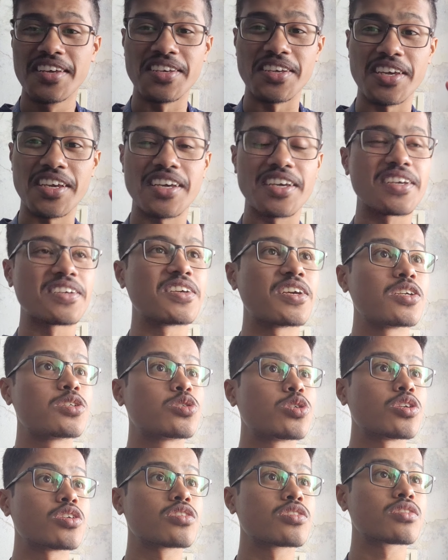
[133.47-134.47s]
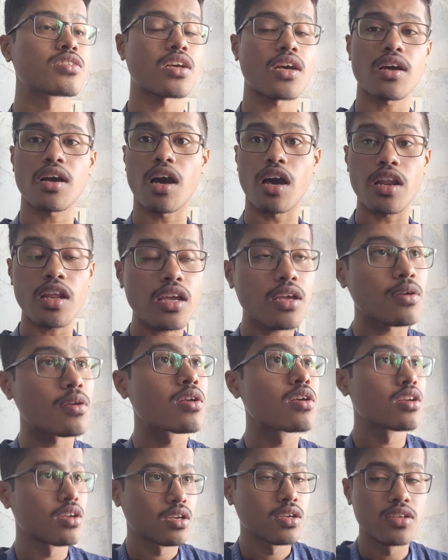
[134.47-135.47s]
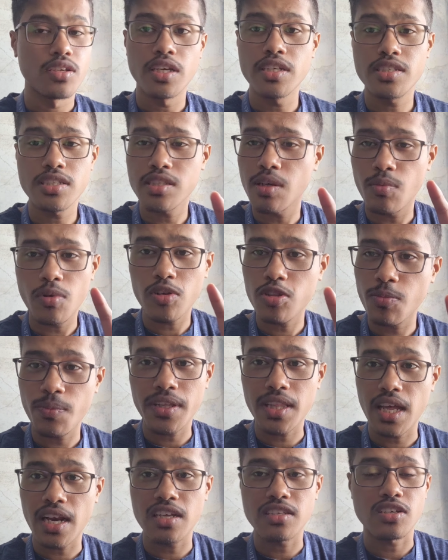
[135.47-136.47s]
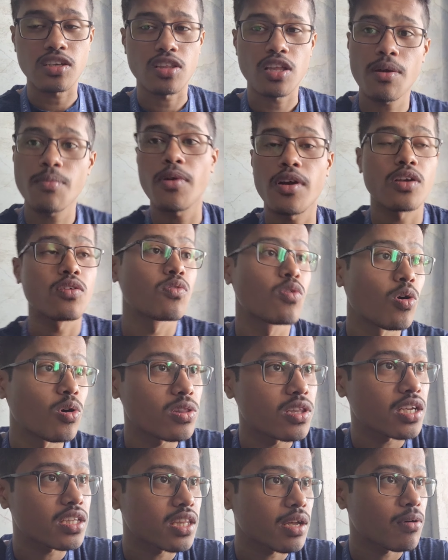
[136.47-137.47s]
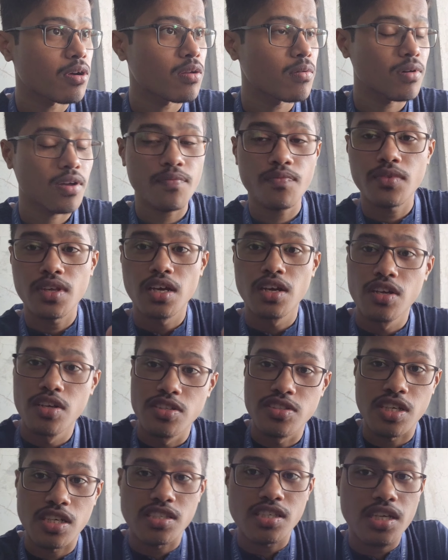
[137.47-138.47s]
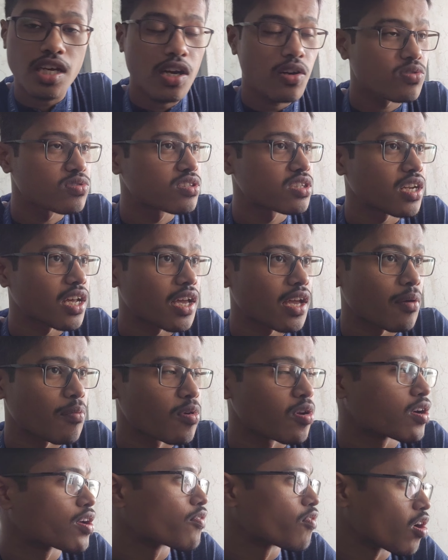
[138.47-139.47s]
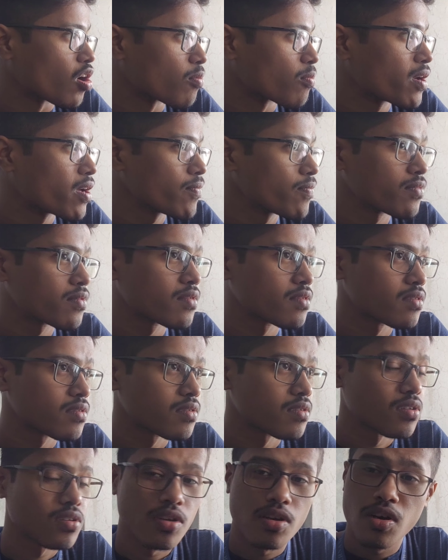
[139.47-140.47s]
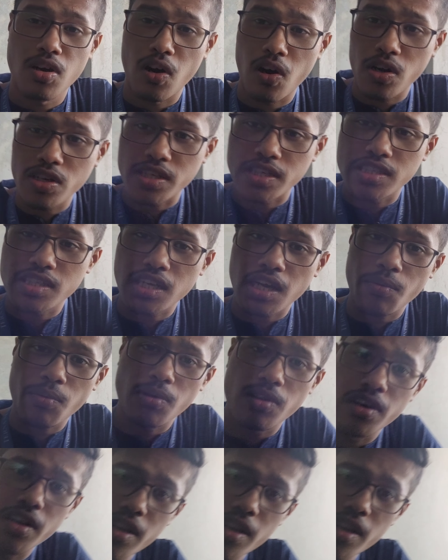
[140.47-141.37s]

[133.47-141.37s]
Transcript: ये ये चीज ना अरे ये चीज हम लोग तो बता नहीं सकते बट कौन देखते हैं मालूम है हम्म। जेसिका उस दिन आए हम लोग के वार्ड में और जेसिका बोल